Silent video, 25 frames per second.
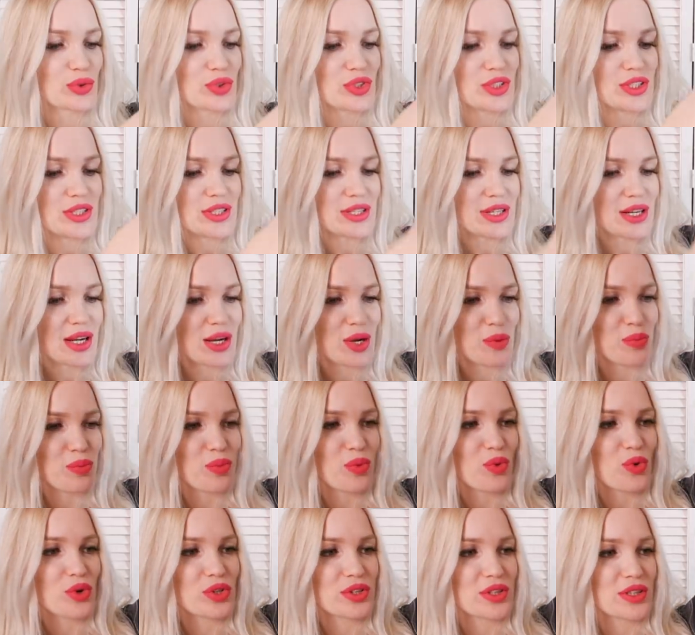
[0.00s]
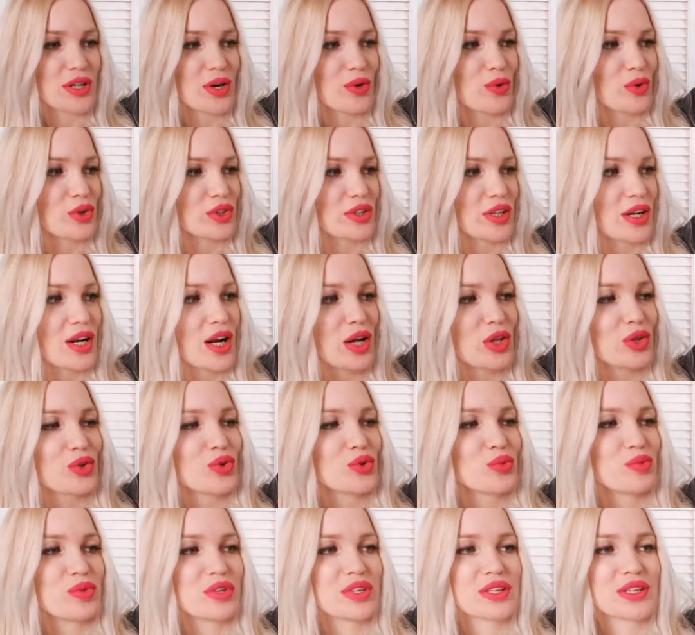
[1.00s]
туника под какой-то
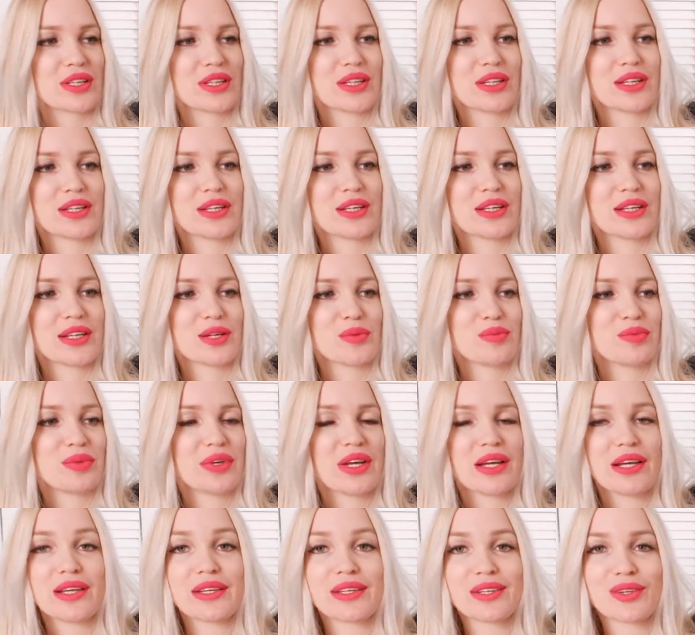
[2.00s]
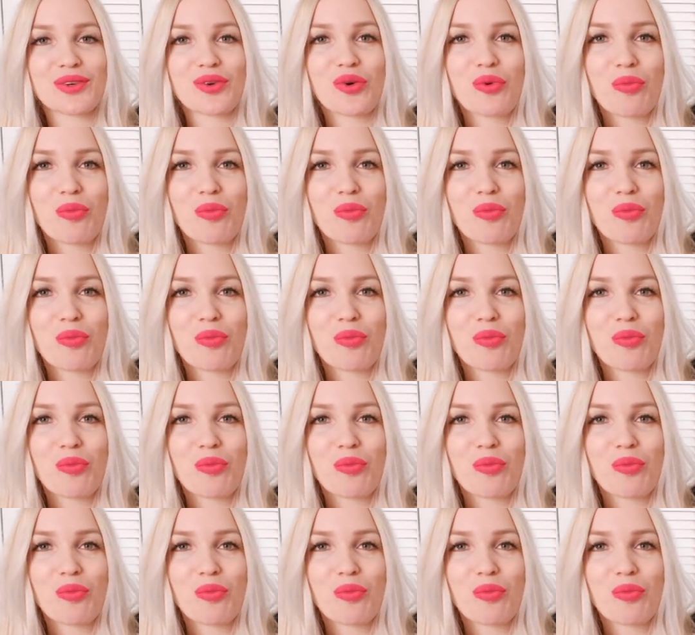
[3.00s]
голубенький или беленький